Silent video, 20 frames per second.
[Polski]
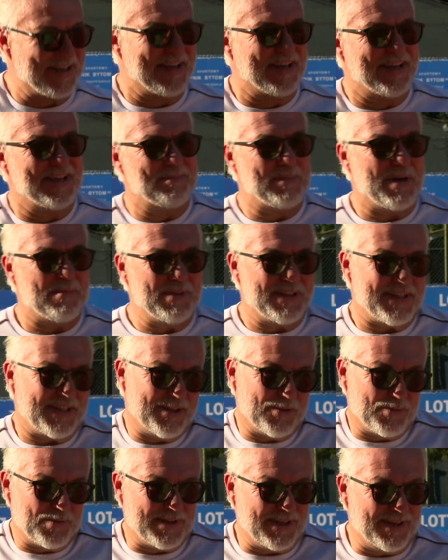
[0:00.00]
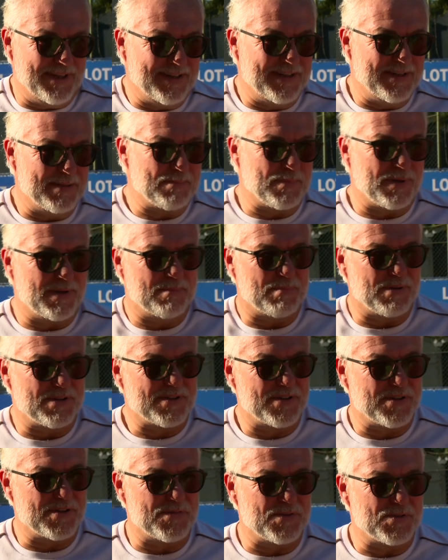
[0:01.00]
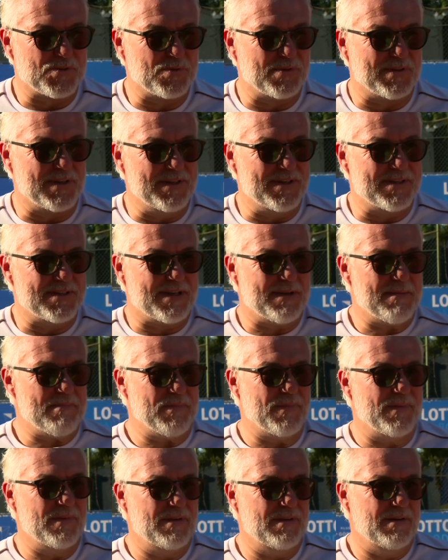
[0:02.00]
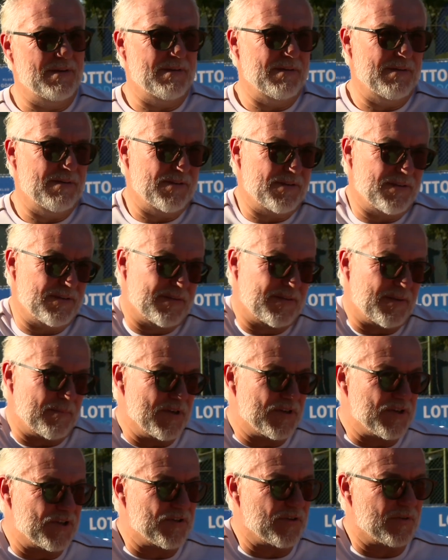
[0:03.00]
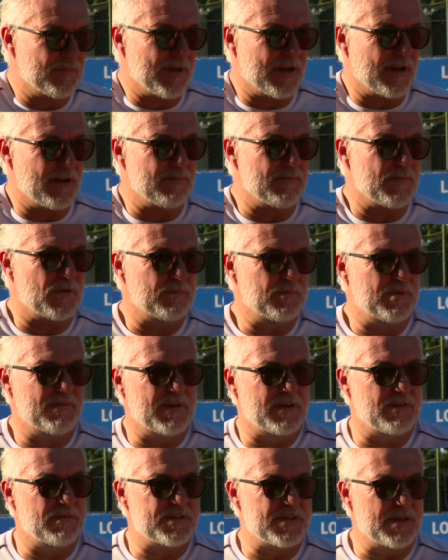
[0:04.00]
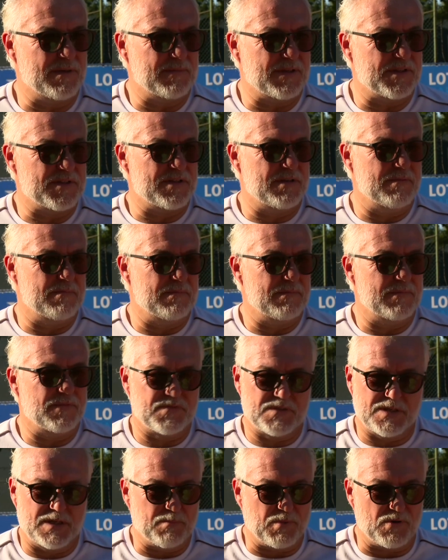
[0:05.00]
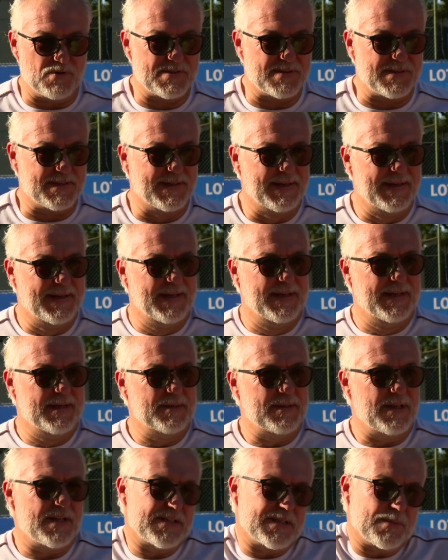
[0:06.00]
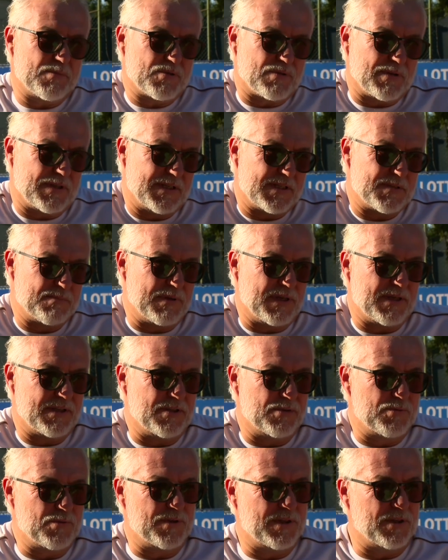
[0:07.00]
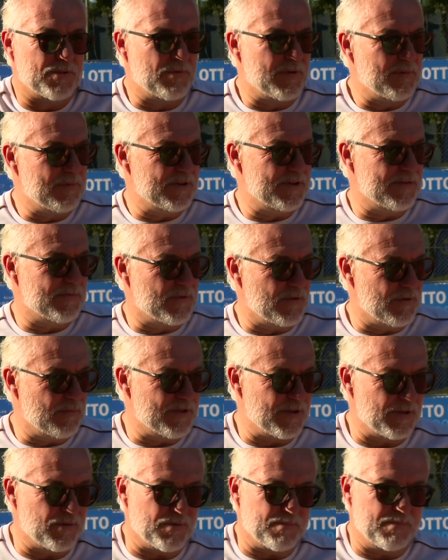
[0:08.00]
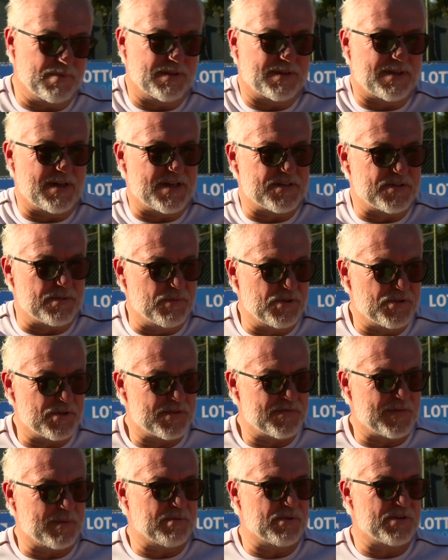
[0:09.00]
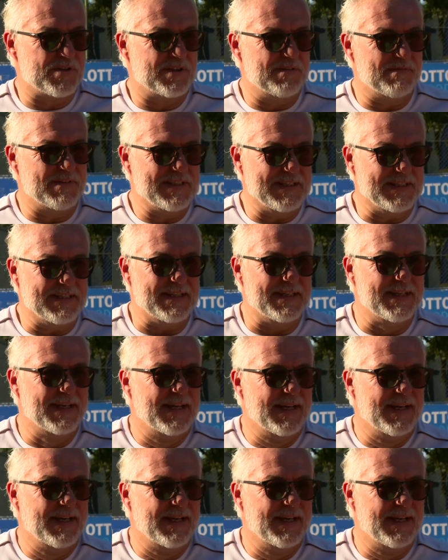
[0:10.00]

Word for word: Mamy takie tutaj ligi Polskiego Związku Tenisa i te mecze się odbierają, odbywają w, całym, na całym, w całej Polsce. Teraz na przykład jest piękny turniej, który będzie w Kołobrzegu. Teraz są Mistrzostwa Polski w Gdyni.